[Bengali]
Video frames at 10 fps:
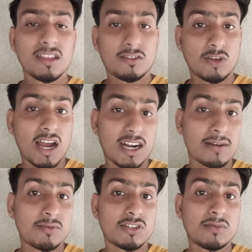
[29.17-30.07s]
তোকে আটার
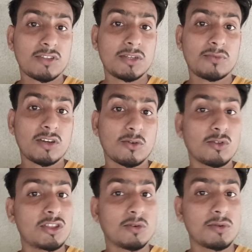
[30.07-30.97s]
বস্তার মধ্যে পুড়িয়ে ঘুর
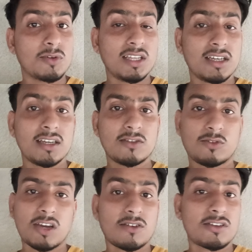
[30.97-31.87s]
দেবো বুঝলি তুই
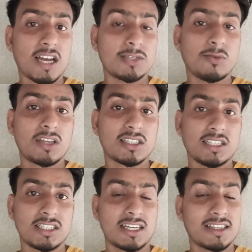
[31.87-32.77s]
এখনও রাজমুলকে
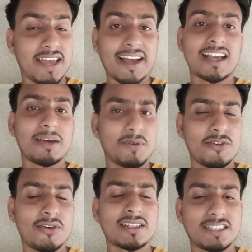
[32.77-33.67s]
চিনিস না দেখ আগে
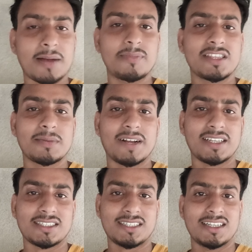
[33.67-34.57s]
ভিডিওটা চাপ নিতে
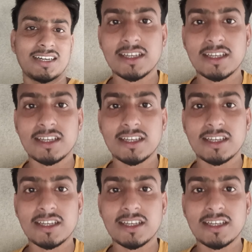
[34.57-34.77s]
পারিস কিনা